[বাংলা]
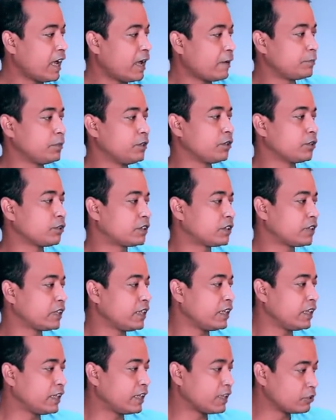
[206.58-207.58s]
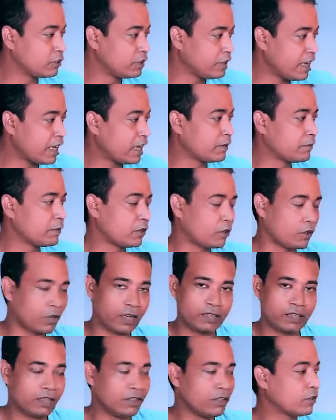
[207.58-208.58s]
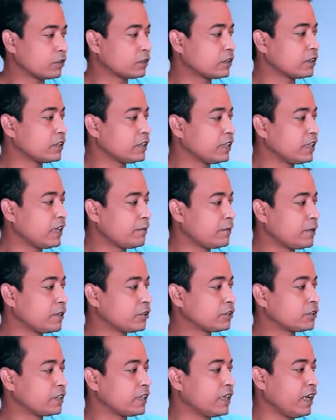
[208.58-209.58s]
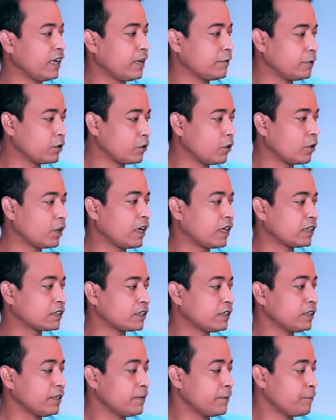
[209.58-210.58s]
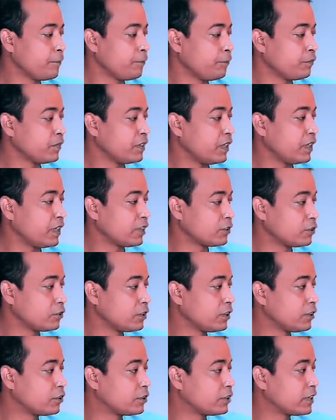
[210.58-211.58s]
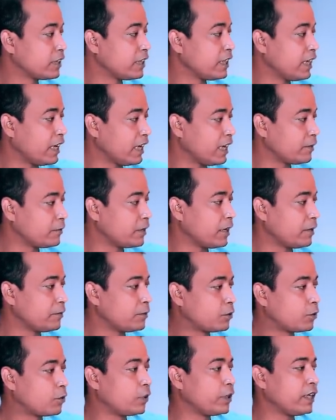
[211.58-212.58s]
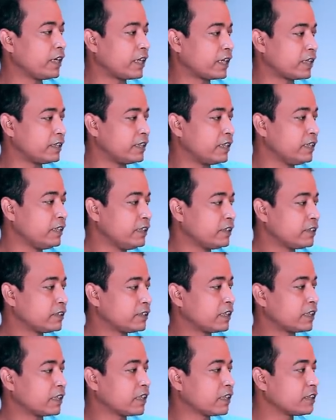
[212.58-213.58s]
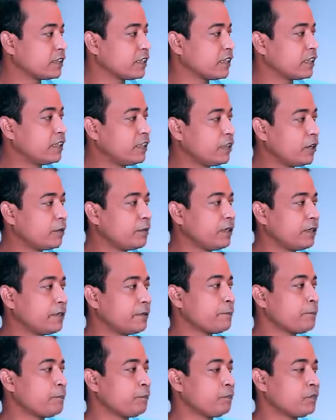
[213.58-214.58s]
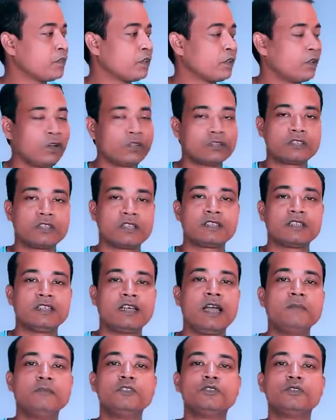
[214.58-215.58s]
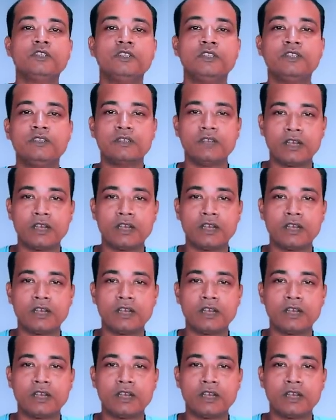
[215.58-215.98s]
আপনি হচ্ছে এটা যদি অ্যানাবেল করা দেন অর্থাৎ এটা আমার হচ্ছে অ্যানাবেল করা আছে এটা যদি হচ্ছে অ্যানাবেল আমি করে রাখি দেই সেক্ষেত্রে কি হবে অর্থাৎ আমি যদি